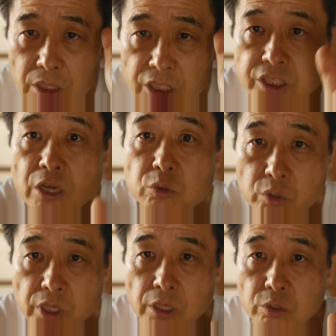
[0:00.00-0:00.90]
切っちゃう
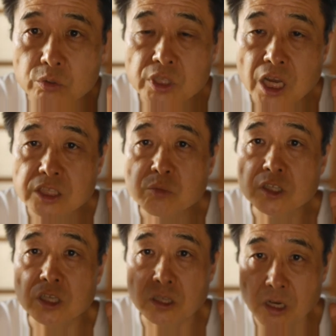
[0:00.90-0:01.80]
のに打ち始
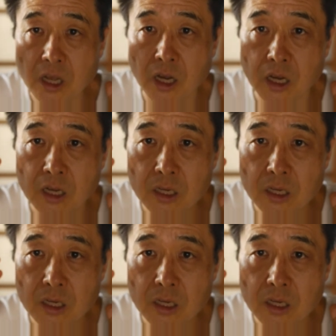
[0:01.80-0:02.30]
まっちゃったらもう